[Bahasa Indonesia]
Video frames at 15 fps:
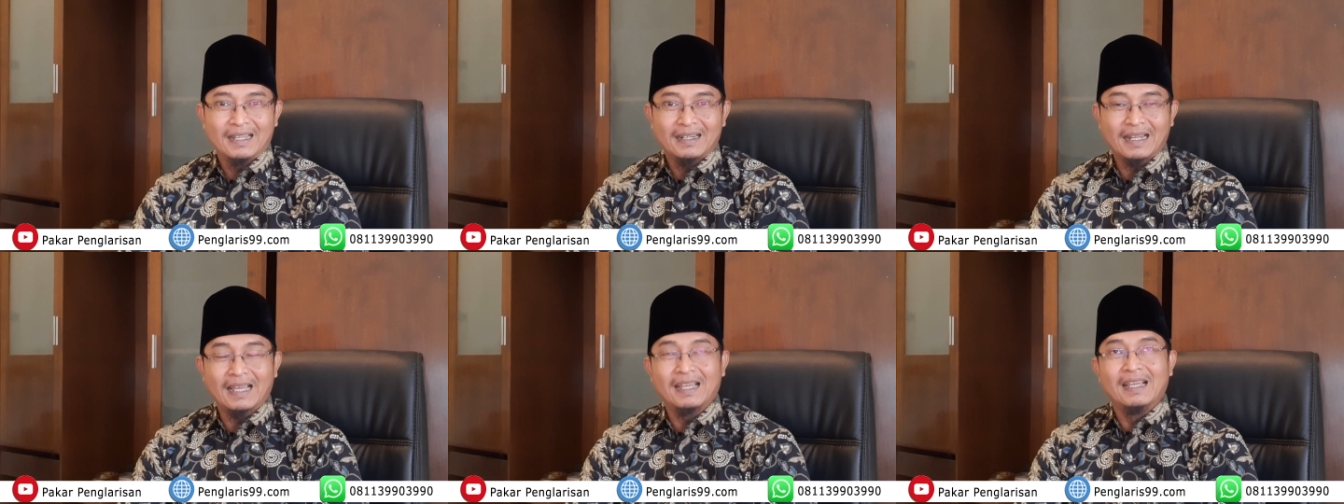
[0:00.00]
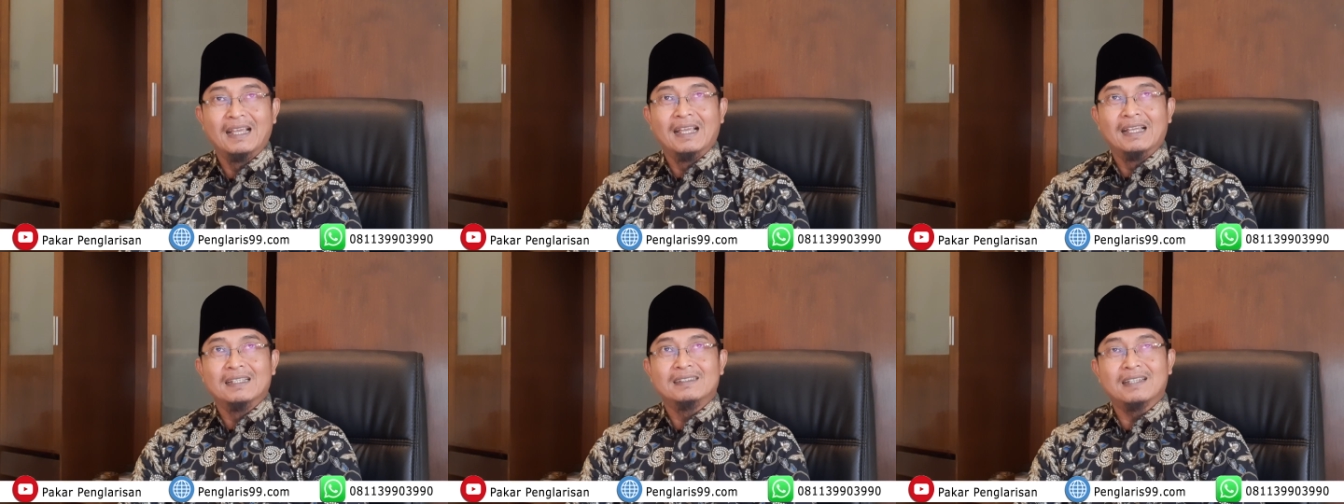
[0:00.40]
Nah,
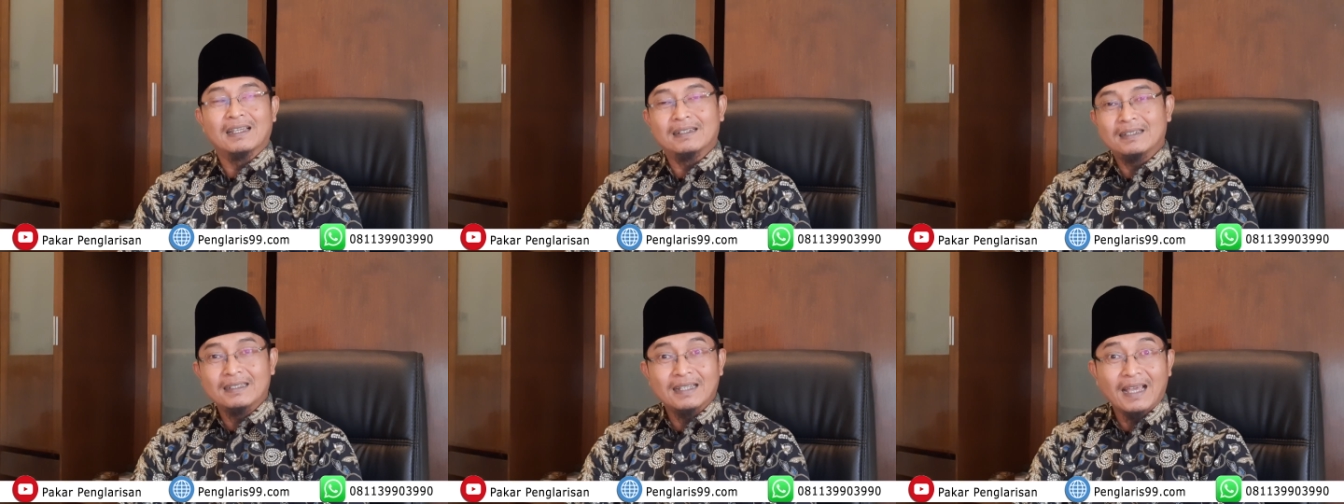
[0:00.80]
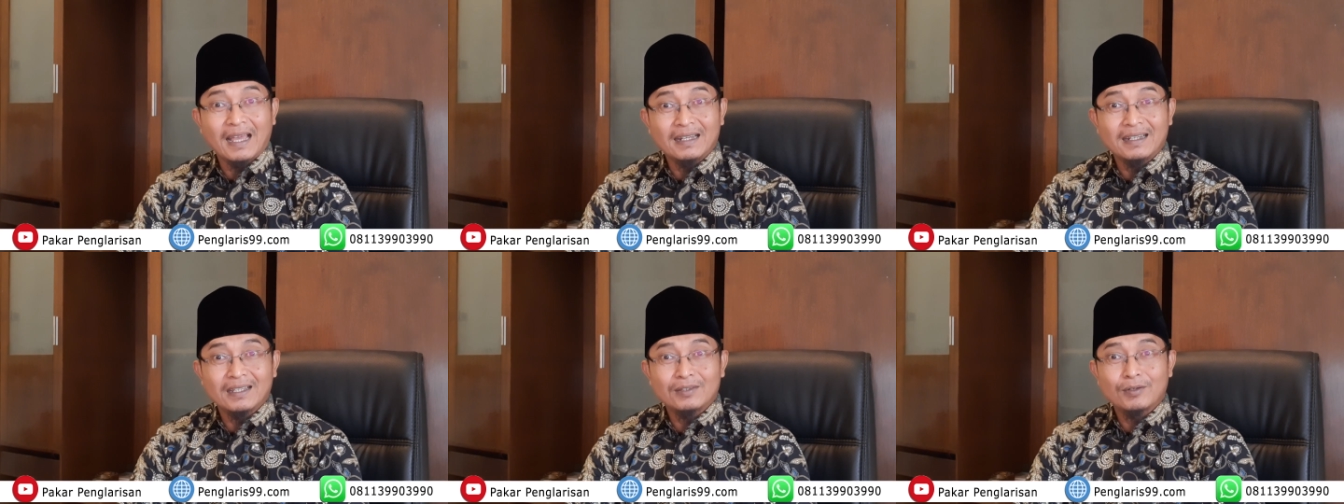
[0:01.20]
jadi
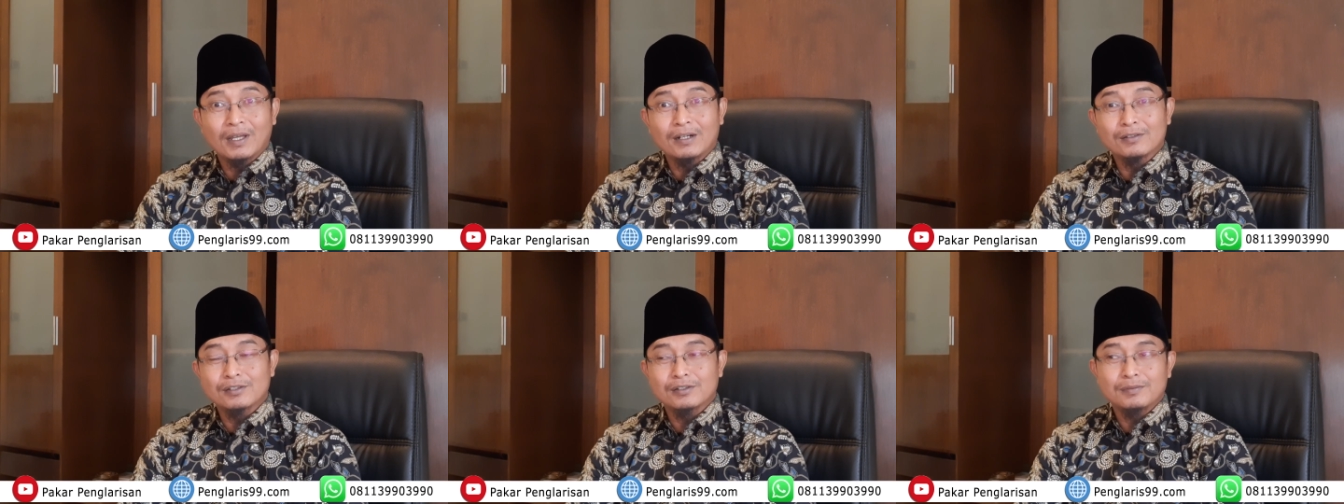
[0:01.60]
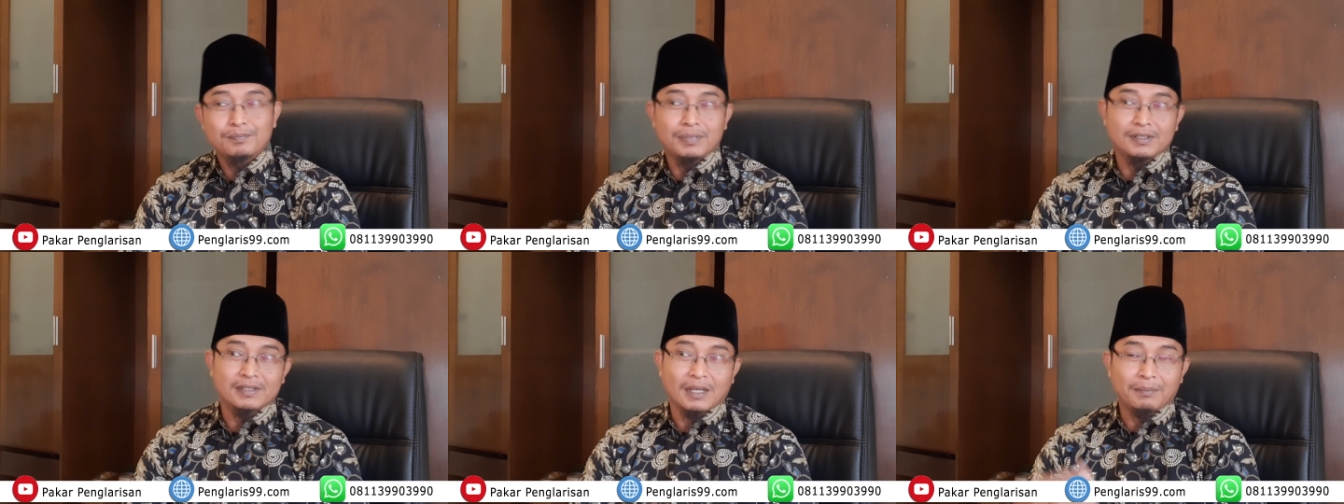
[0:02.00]
Anda itu
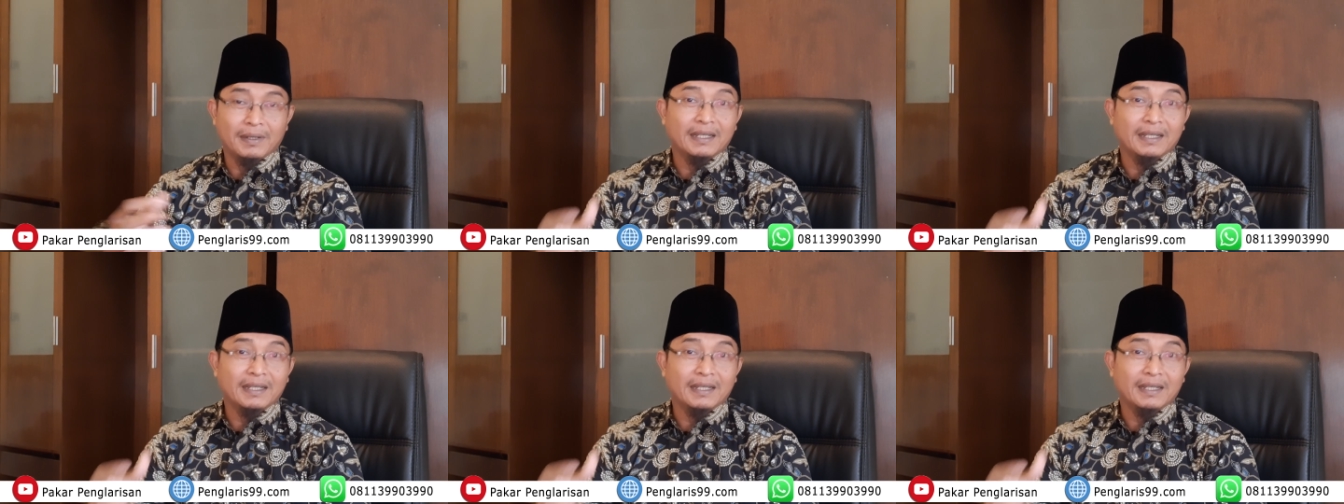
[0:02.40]
harus bisa